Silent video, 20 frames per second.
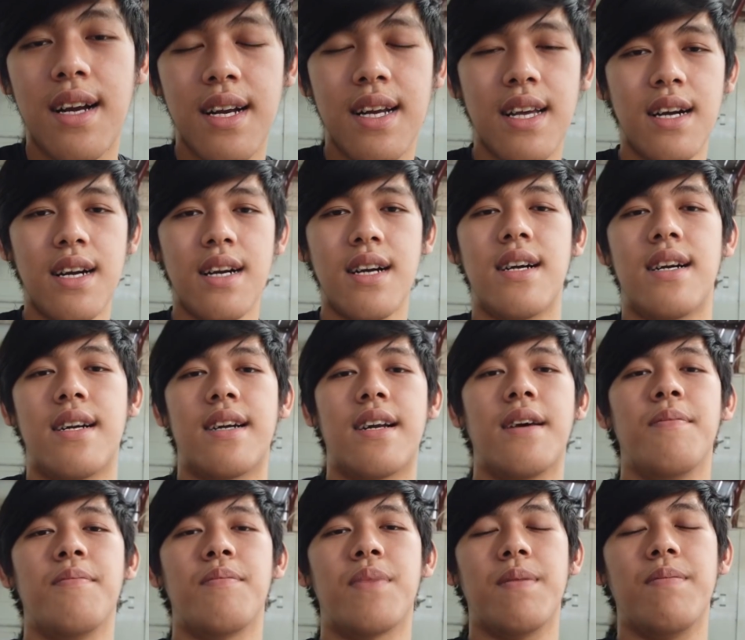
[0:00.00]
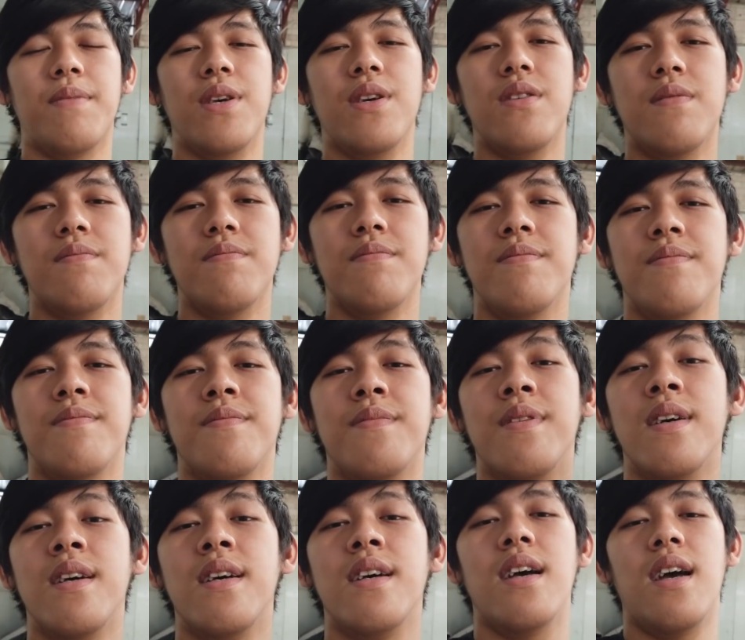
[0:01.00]
ada di Earth Premium,
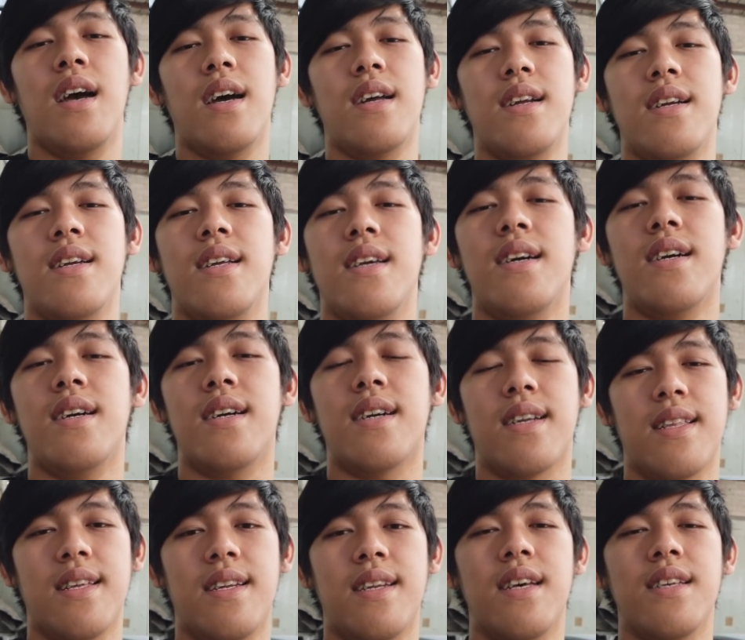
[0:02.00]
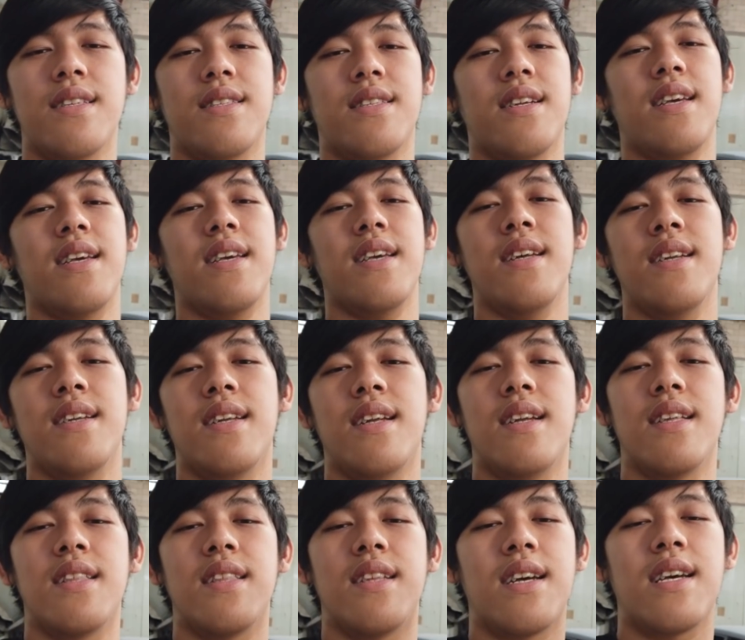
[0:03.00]
ada di Earth Industry,
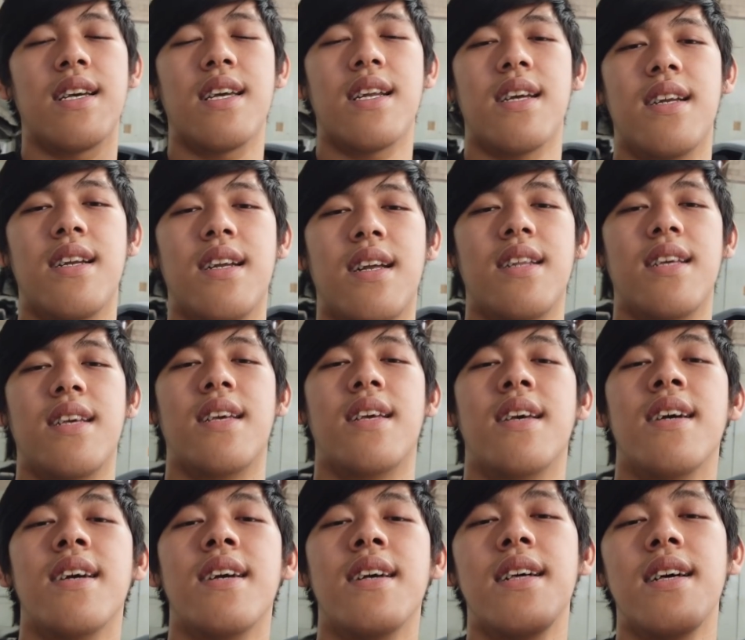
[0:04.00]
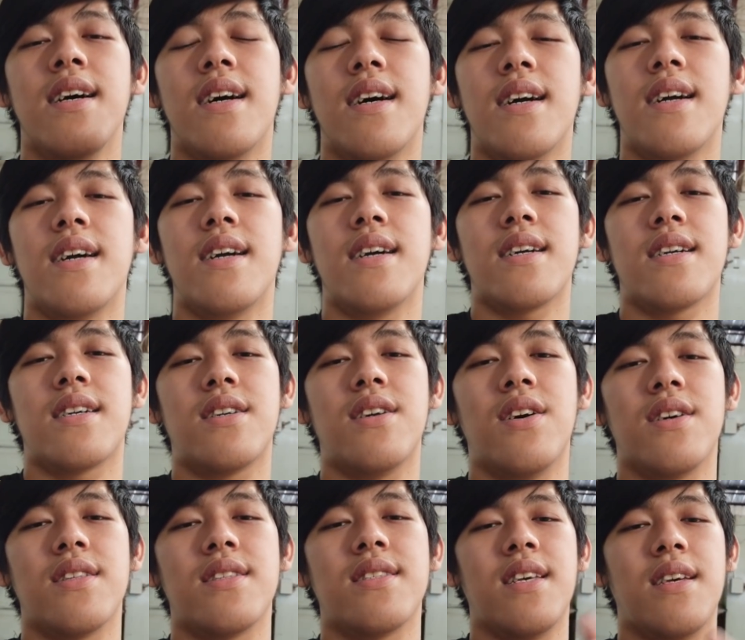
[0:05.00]
dan yang terakhir ada di Earth
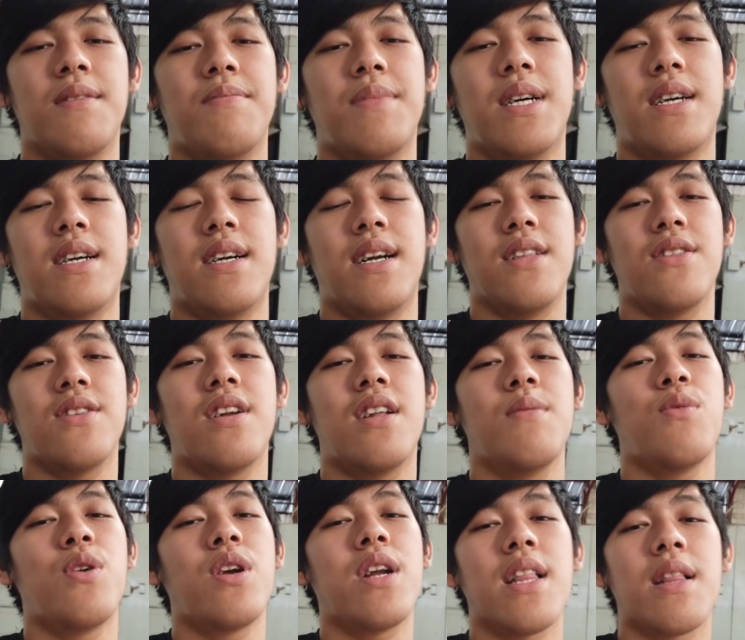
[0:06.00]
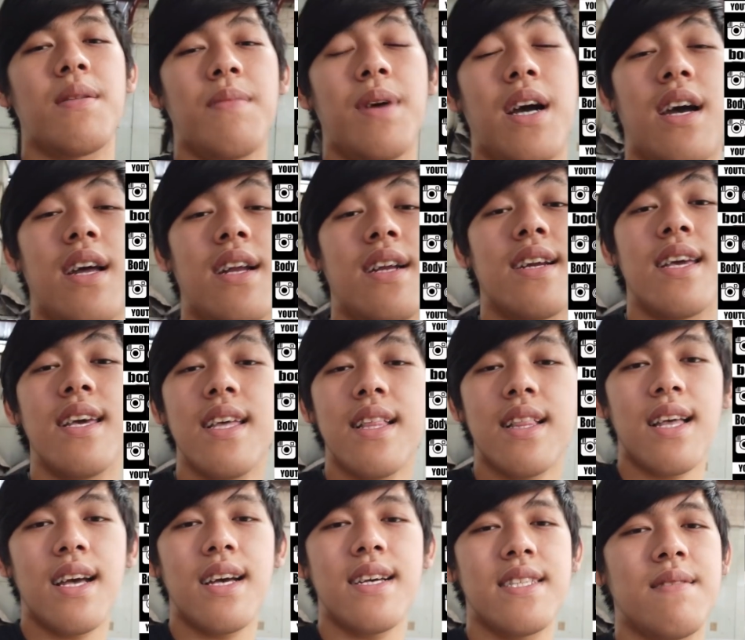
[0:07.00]
Nah, Itu adalah body kesempatan
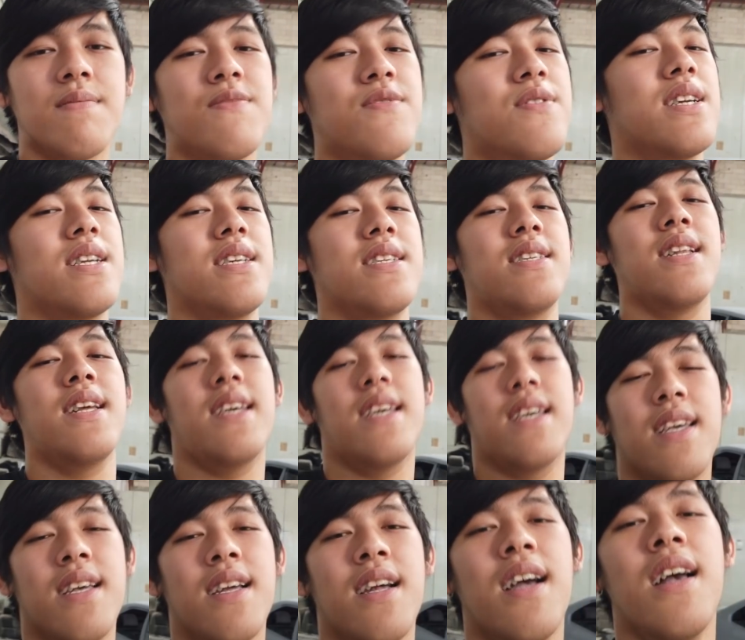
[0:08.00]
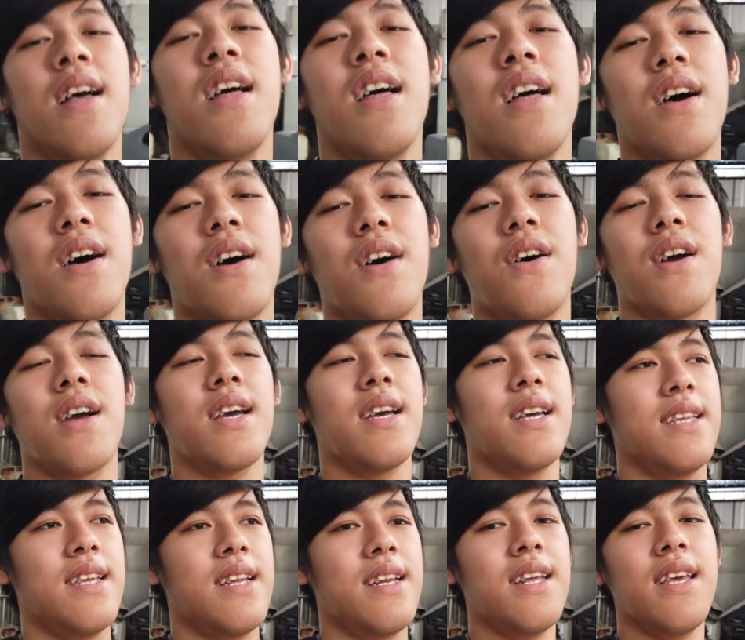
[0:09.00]
kita semua di sini.
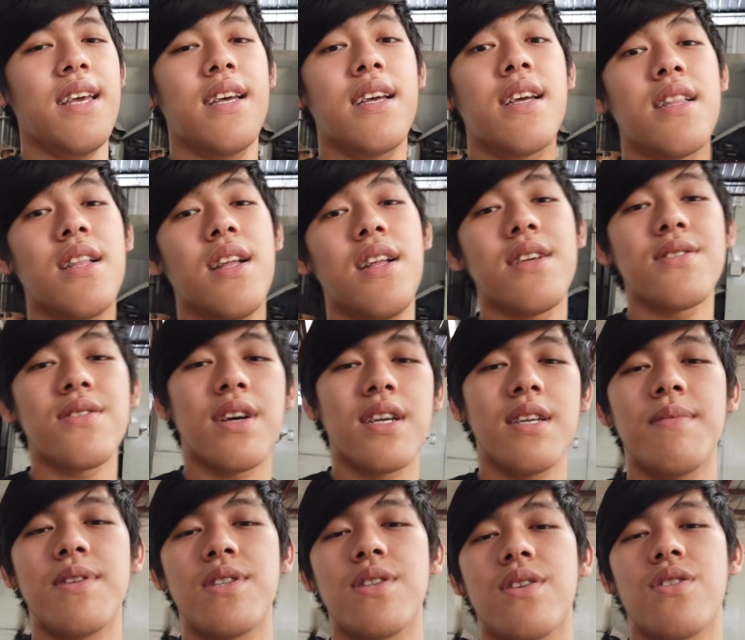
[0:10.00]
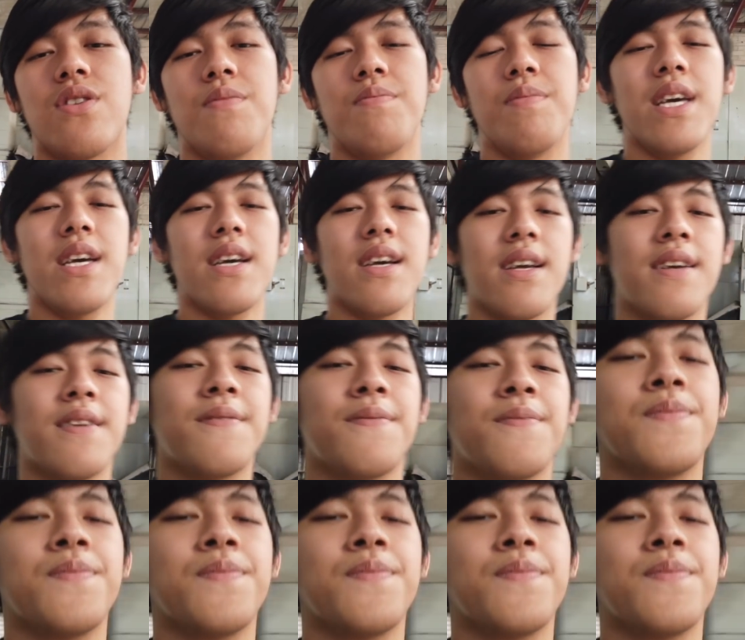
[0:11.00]
Oke, jadi kita langsung aja masuk ke topik.